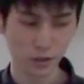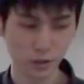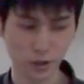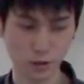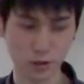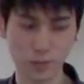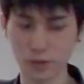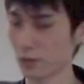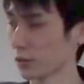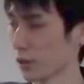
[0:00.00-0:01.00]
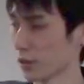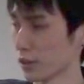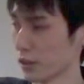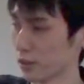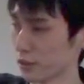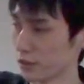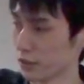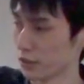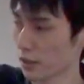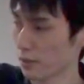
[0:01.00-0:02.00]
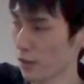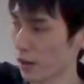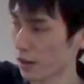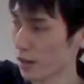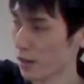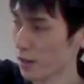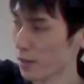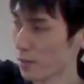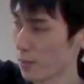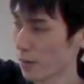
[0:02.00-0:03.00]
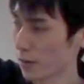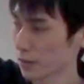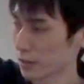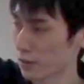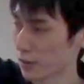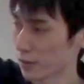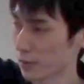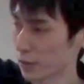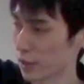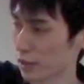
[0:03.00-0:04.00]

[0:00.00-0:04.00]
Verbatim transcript: といった用例パターンのクラスタリングで言えば、合わせるよ、あと